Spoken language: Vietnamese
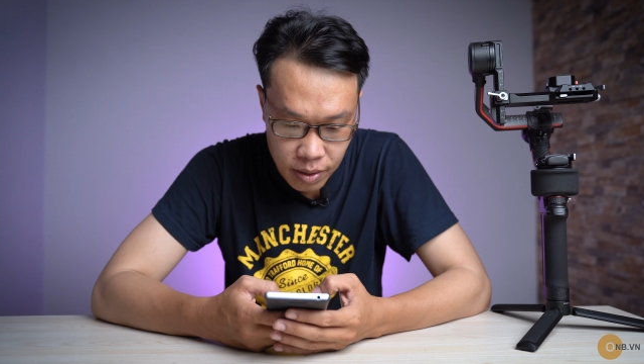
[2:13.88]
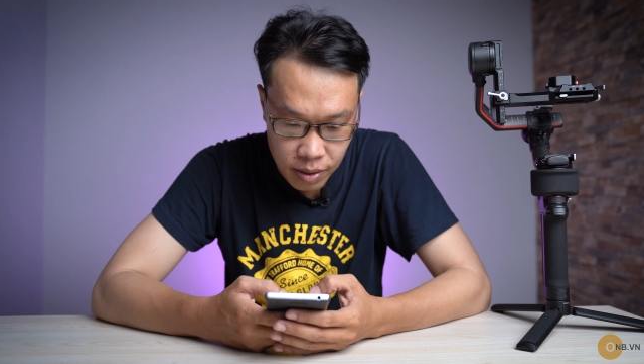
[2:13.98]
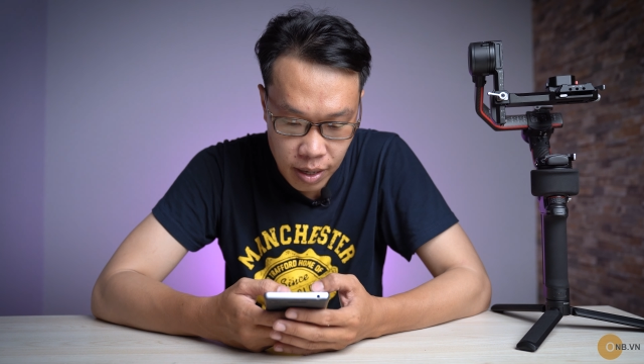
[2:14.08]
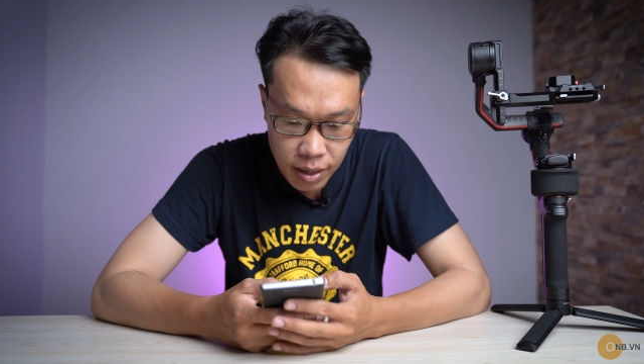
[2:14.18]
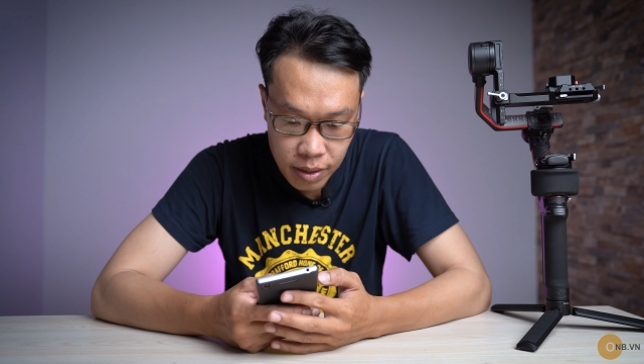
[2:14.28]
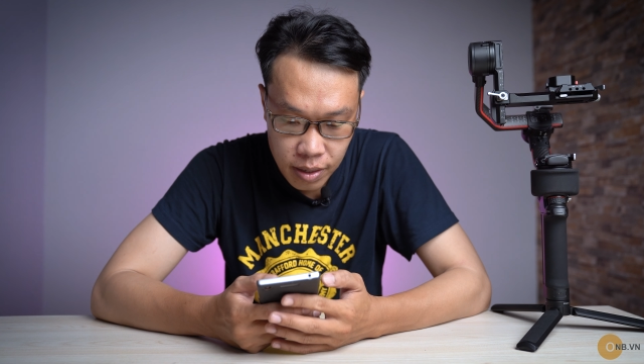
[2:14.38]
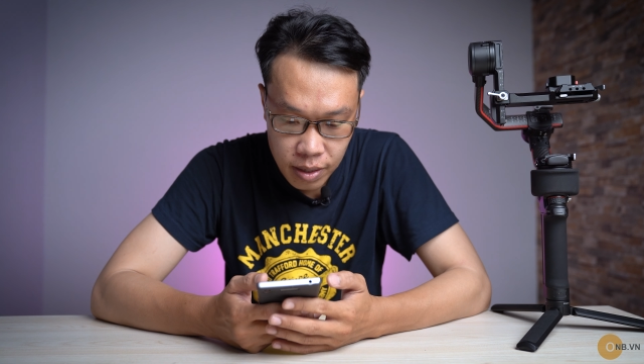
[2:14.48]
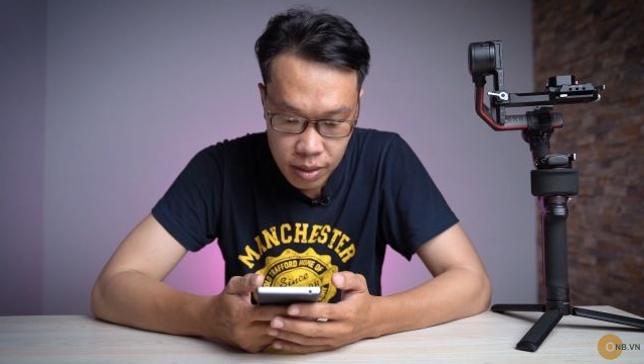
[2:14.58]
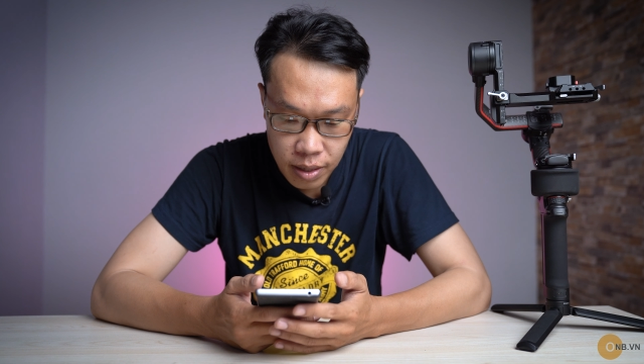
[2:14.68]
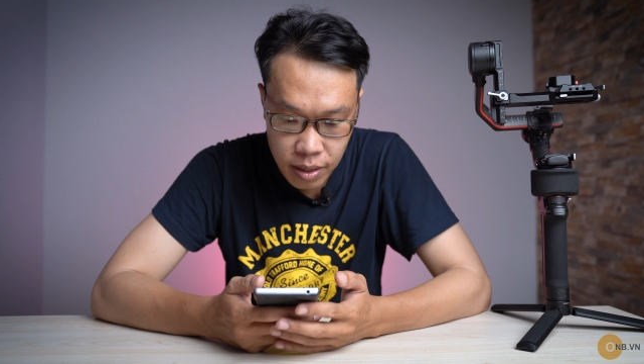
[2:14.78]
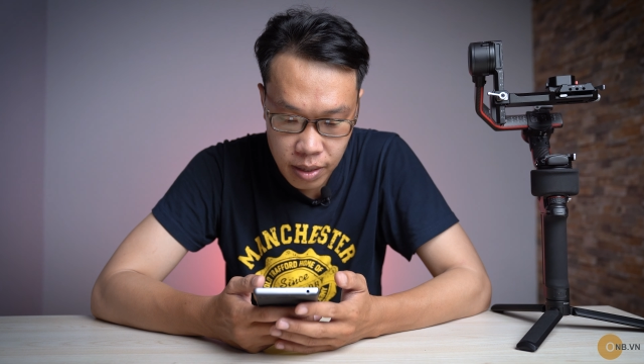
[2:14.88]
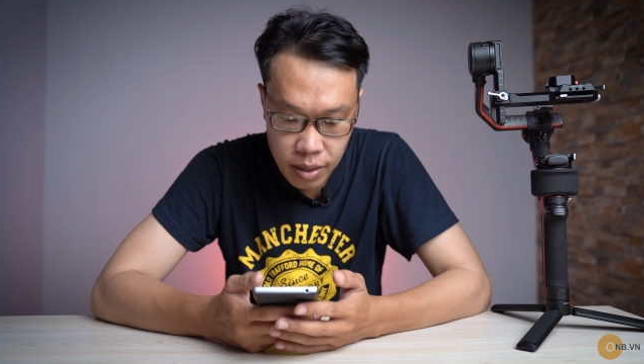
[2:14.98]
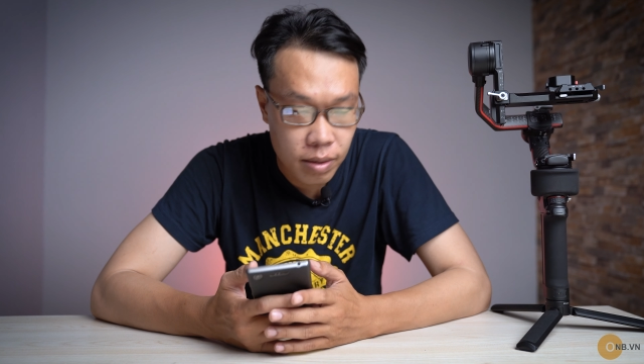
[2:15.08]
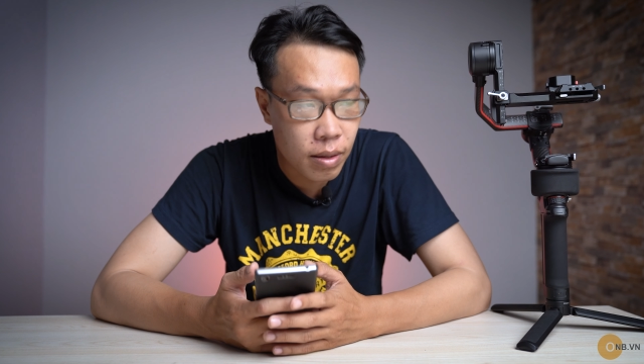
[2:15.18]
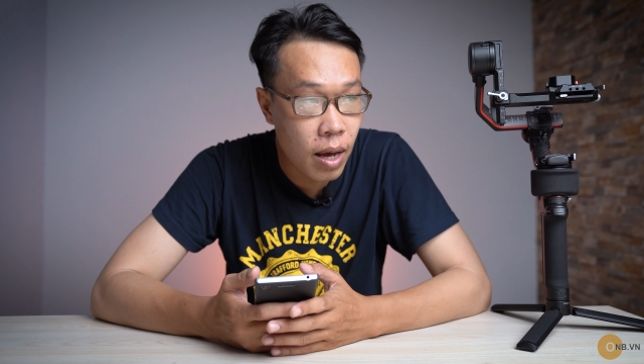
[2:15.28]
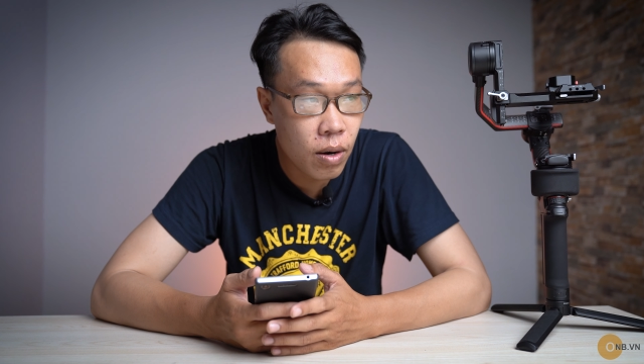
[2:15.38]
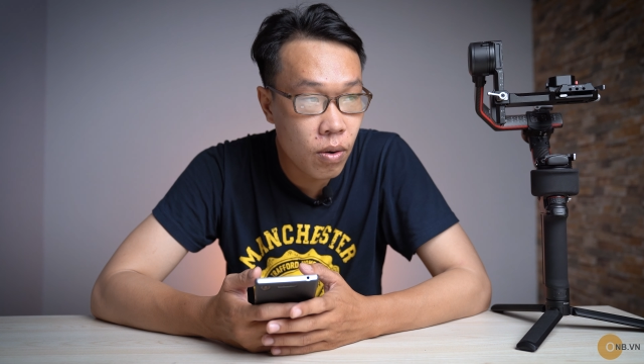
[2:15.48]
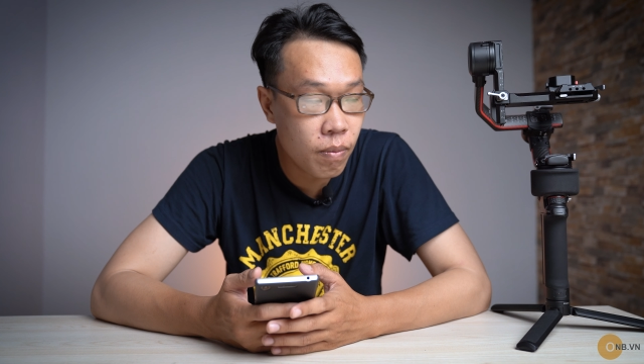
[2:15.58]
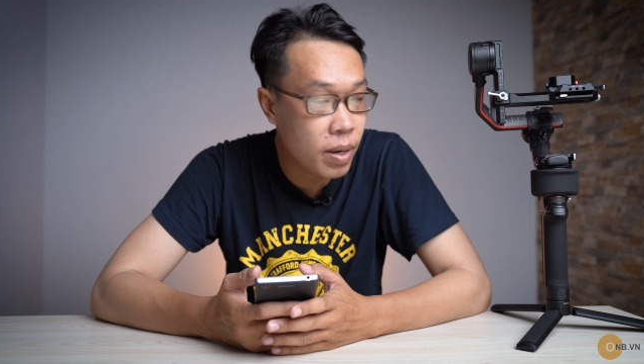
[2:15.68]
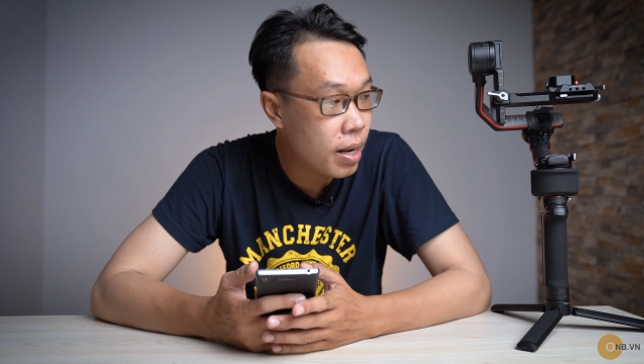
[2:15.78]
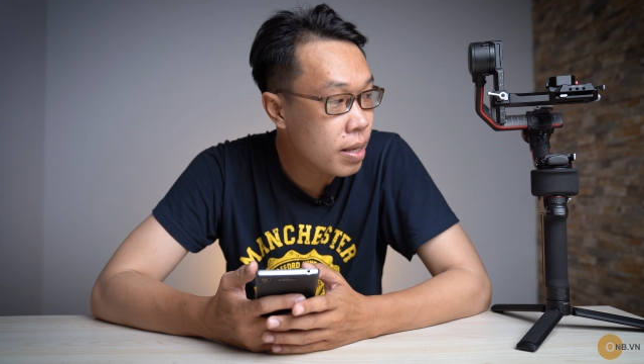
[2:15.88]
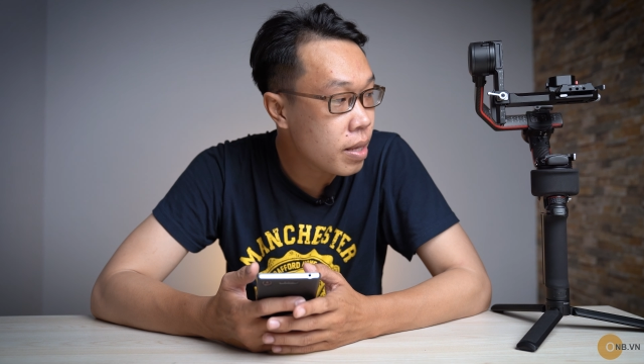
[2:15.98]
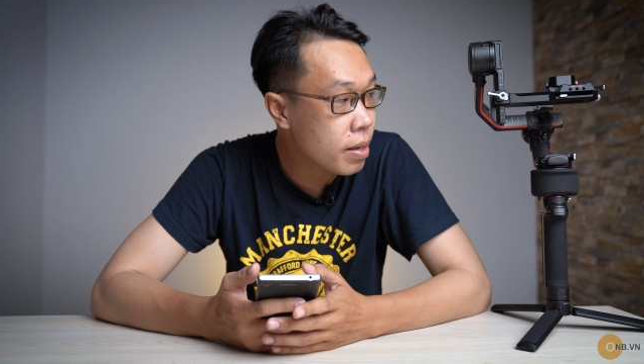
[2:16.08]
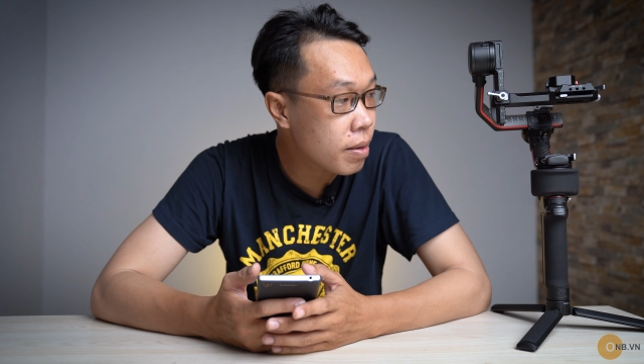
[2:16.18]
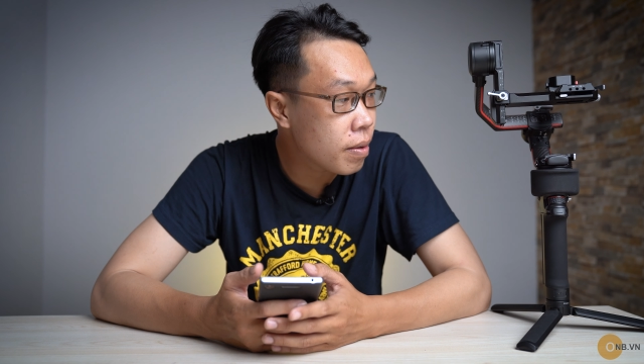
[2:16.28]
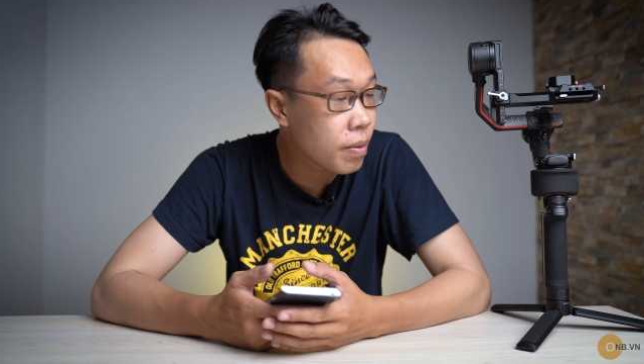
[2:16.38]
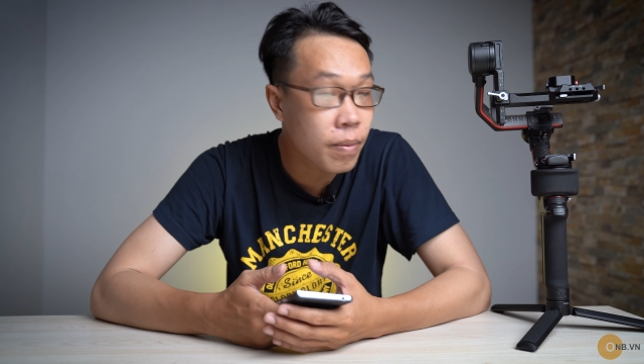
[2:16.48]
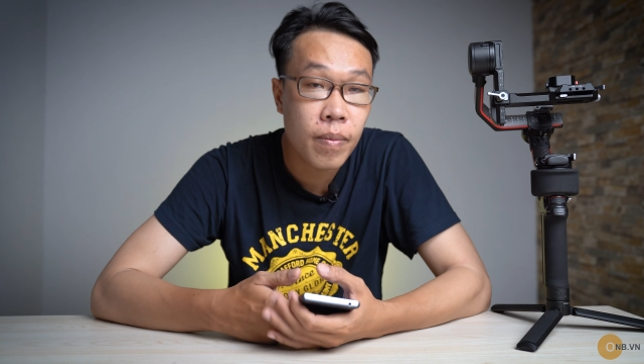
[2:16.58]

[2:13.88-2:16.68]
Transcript: Ok, thì thực tế luôn mình đã test rồi,